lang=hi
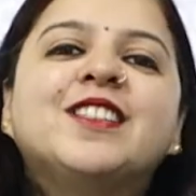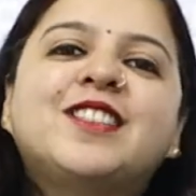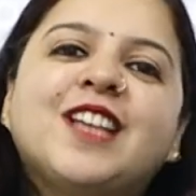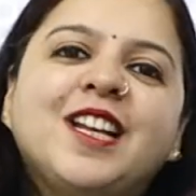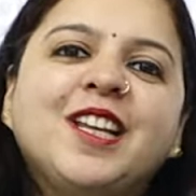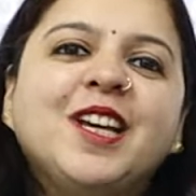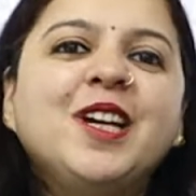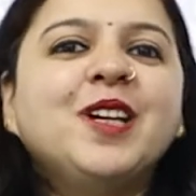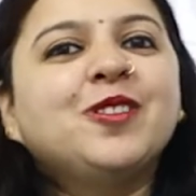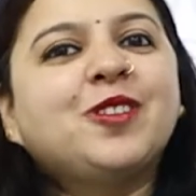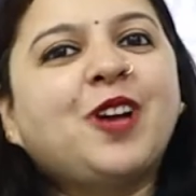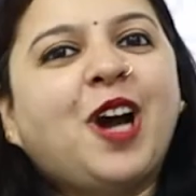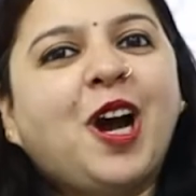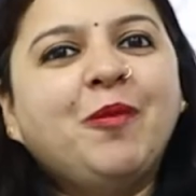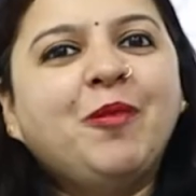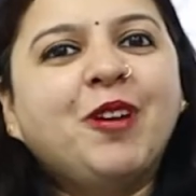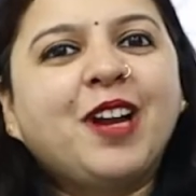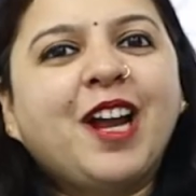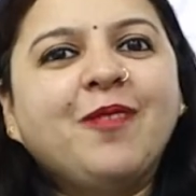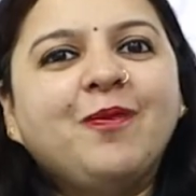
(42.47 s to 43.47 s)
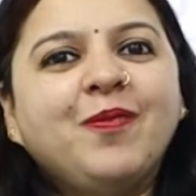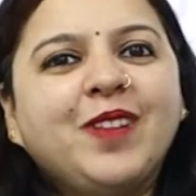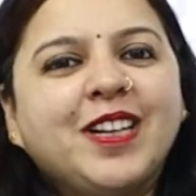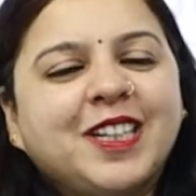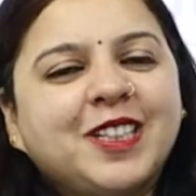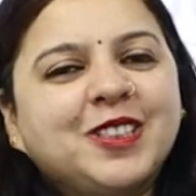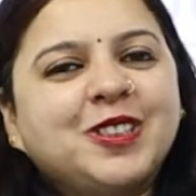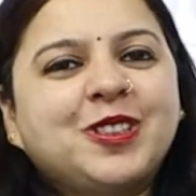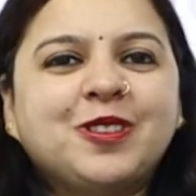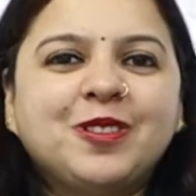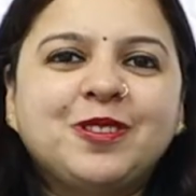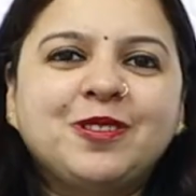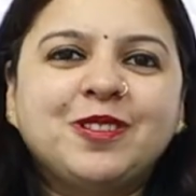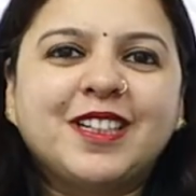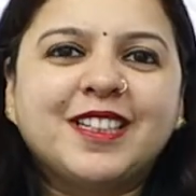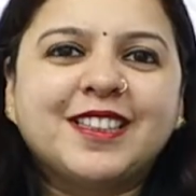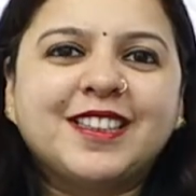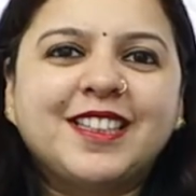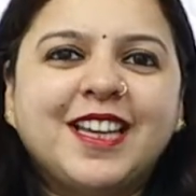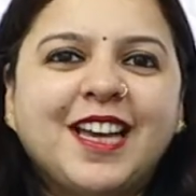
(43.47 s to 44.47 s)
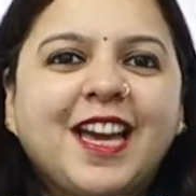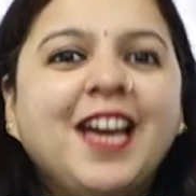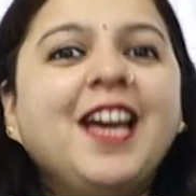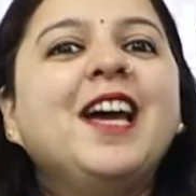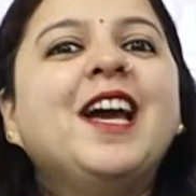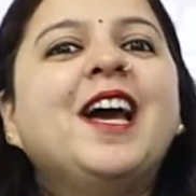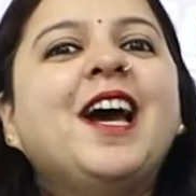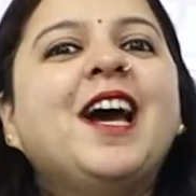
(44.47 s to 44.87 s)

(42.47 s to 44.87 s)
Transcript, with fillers: चलिए तो हम और आप मिलकर शुरू करते हैं